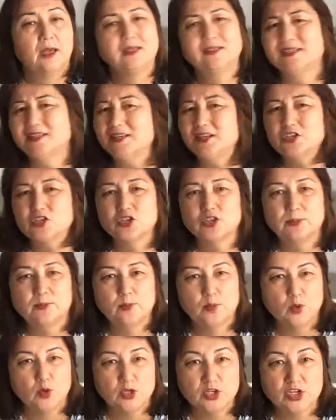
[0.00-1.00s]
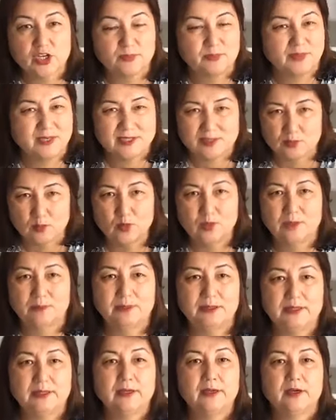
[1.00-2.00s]
Это нечто большее, прислугой
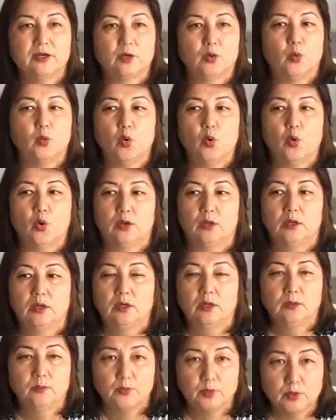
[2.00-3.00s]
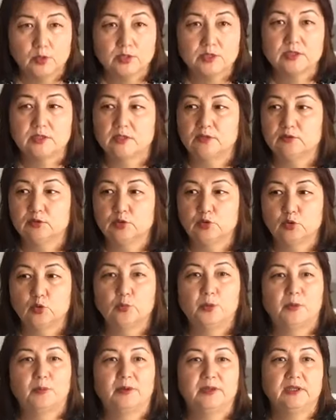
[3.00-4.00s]
быть легко. Просто вот
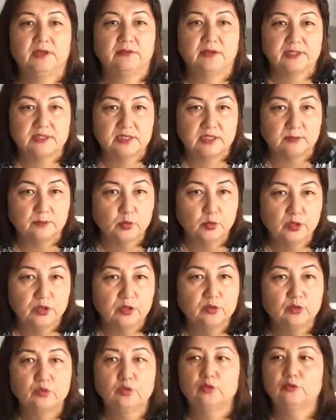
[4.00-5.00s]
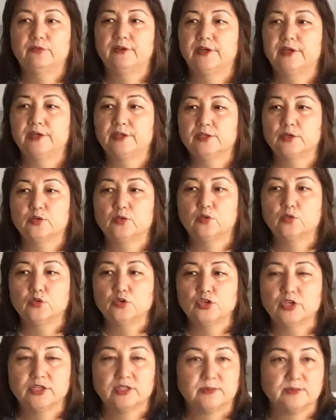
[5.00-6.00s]
тупо подавать ему еду, варить,
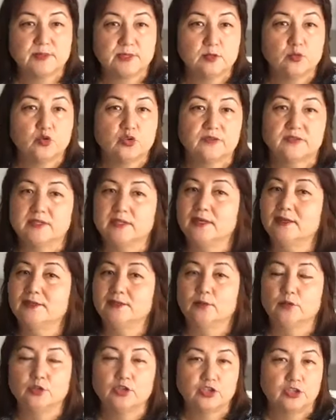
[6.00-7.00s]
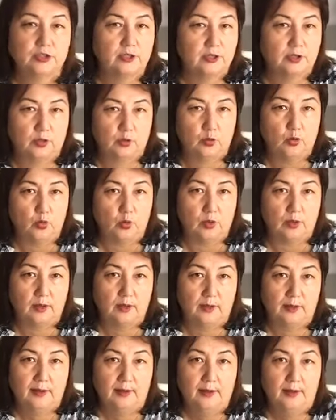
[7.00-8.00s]
кушать, обслуживать, это очень легко.
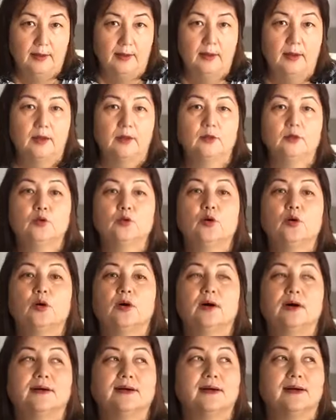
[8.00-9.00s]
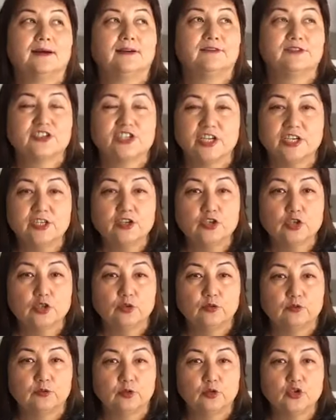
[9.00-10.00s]
Но в
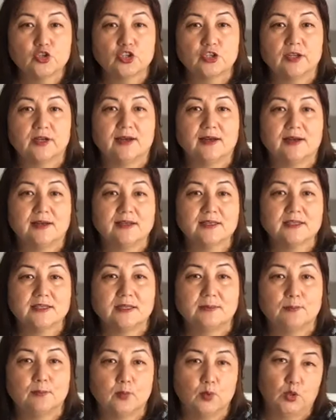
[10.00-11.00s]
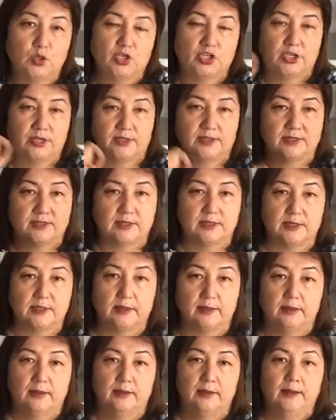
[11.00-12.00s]
женщину вложена гораздо большая
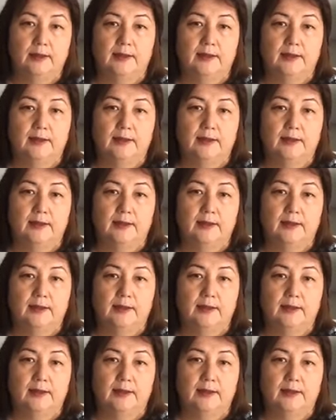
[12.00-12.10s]
цель